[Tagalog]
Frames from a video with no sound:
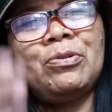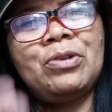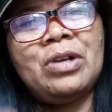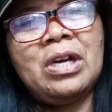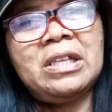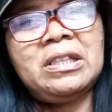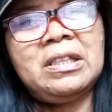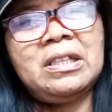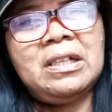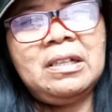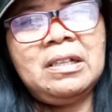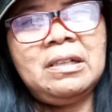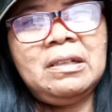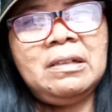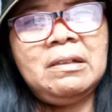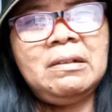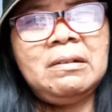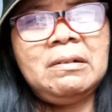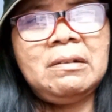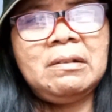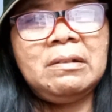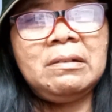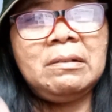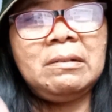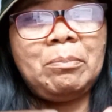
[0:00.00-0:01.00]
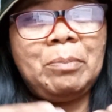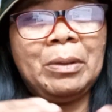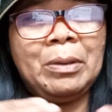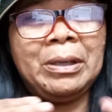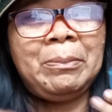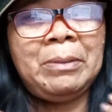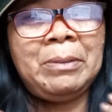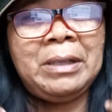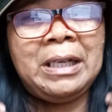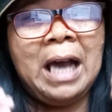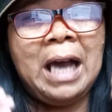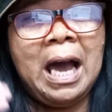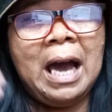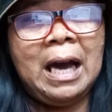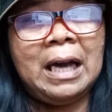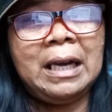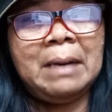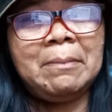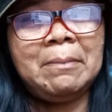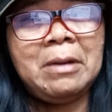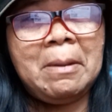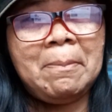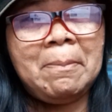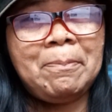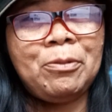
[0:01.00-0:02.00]
po natin, pag may
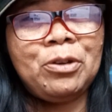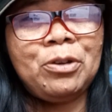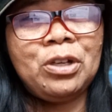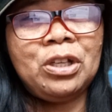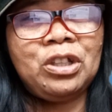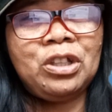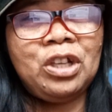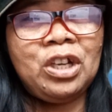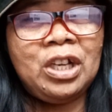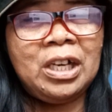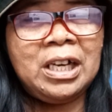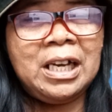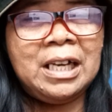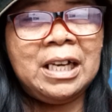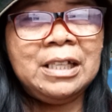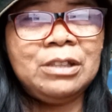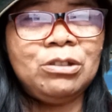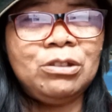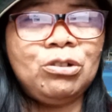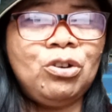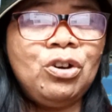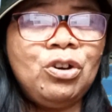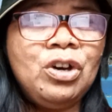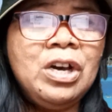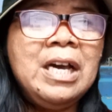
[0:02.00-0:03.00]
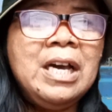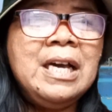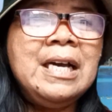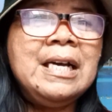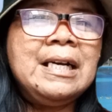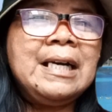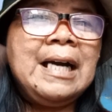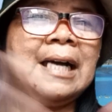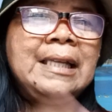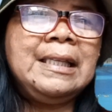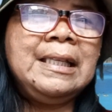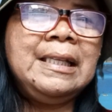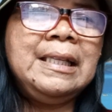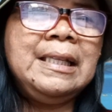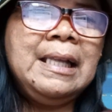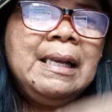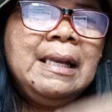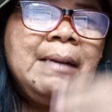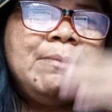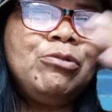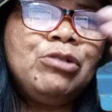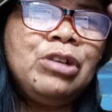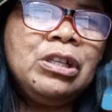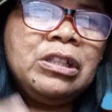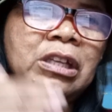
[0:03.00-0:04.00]
nakakaramdam po natin ng ganito, kahit hindi
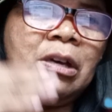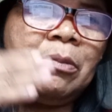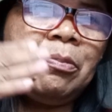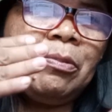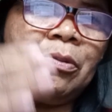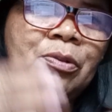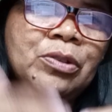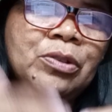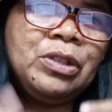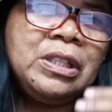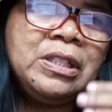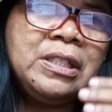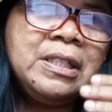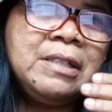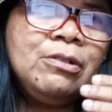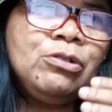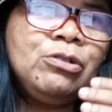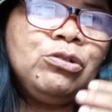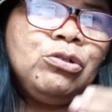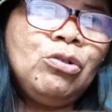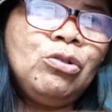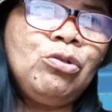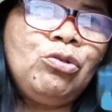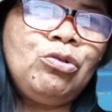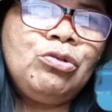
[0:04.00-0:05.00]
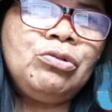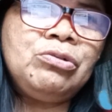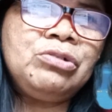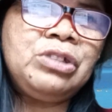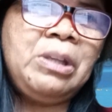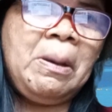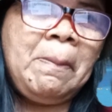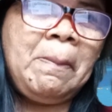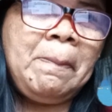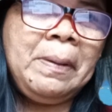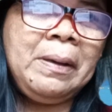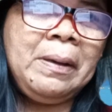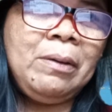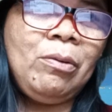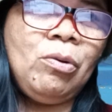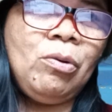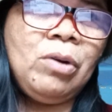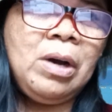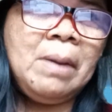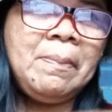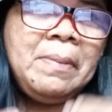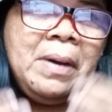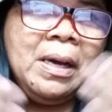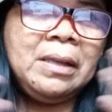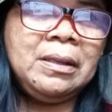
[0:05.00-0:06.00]
na muna tayo pumunta sa doktor, kung siyempre kung
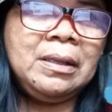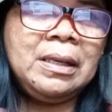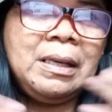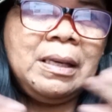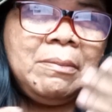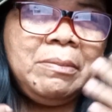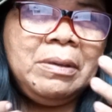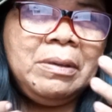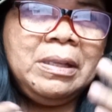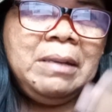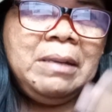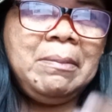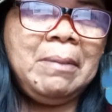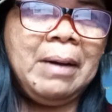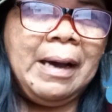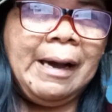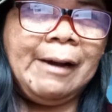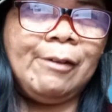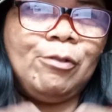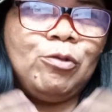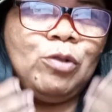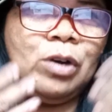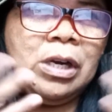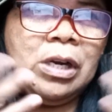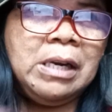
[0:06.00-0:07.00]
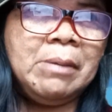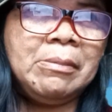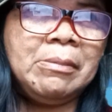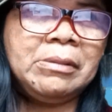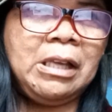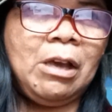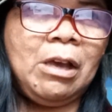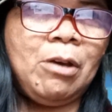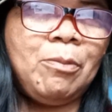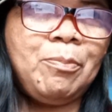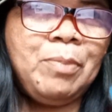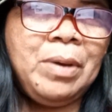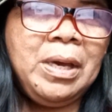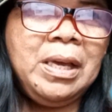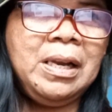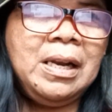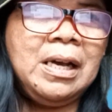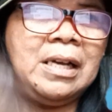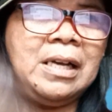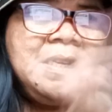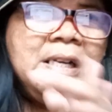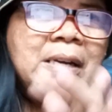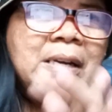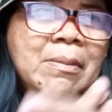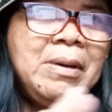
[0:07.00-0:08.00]
gabi hating gabi, di ba? Kung wala naman tayo
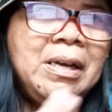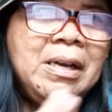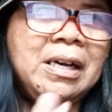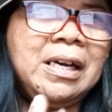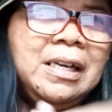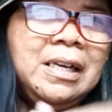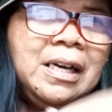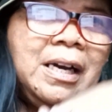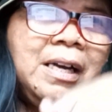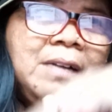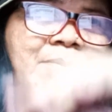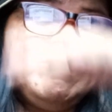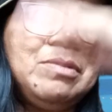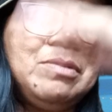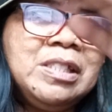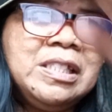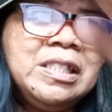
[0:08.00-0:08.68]
pira, hindi naman agad-agad,